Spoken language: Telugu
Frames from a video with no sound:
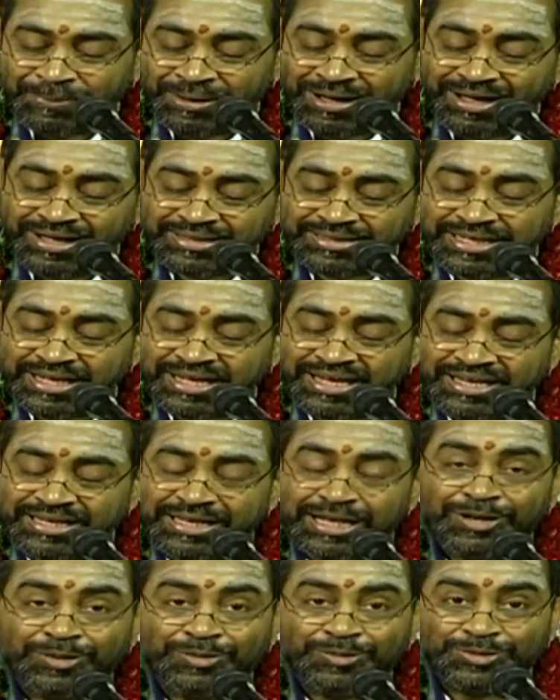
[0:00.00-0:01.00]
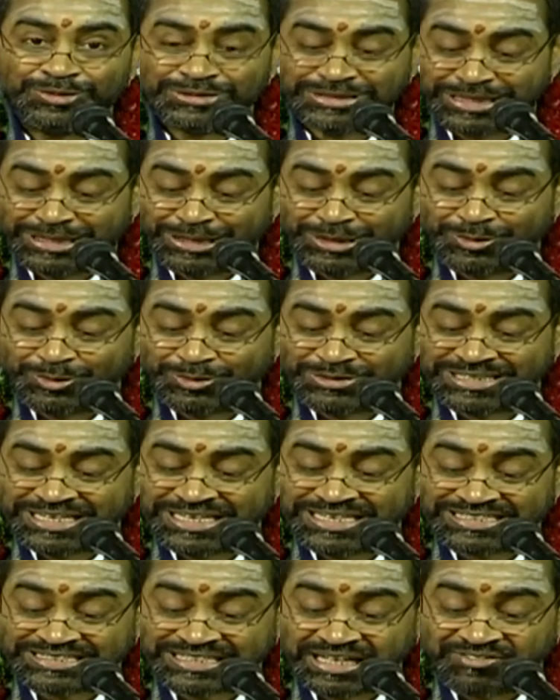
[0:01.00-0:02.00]
పాతేన లోచన
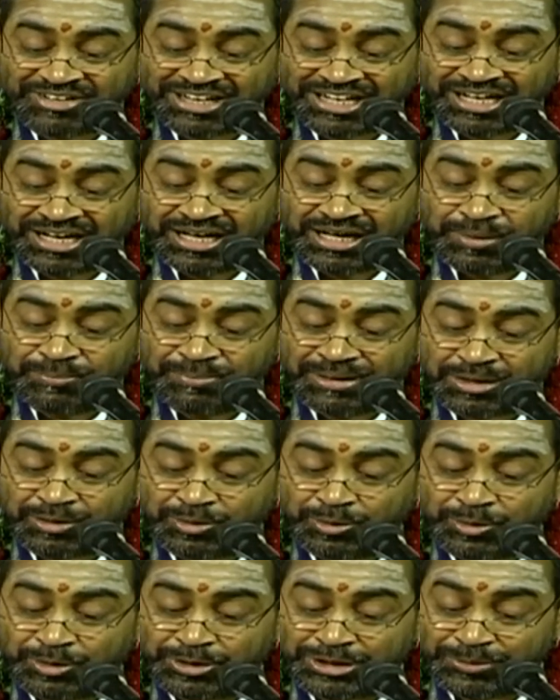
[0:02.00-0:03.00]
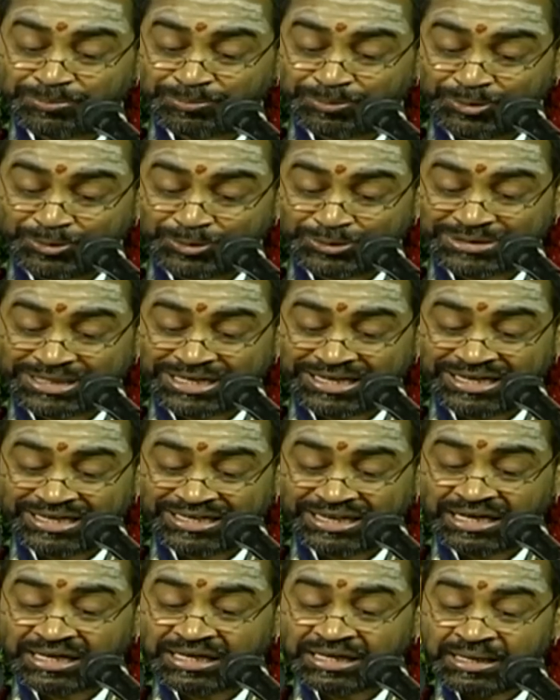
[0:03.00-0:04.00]
రుచేస్తవ కామకోటి
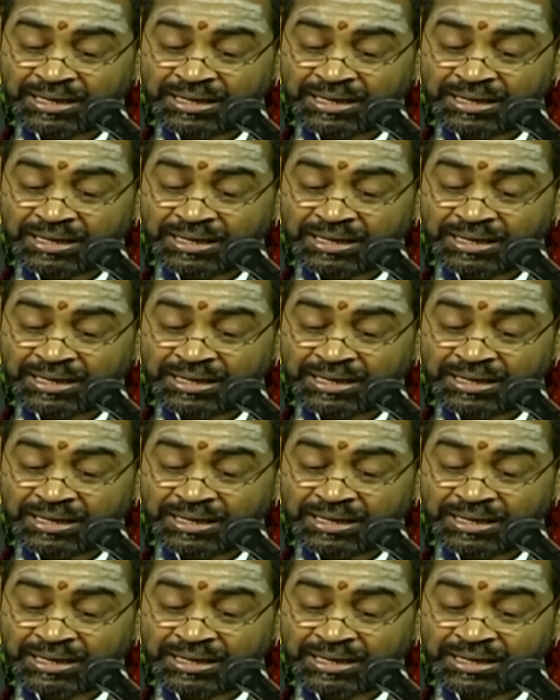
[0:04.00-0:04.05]
పోతేన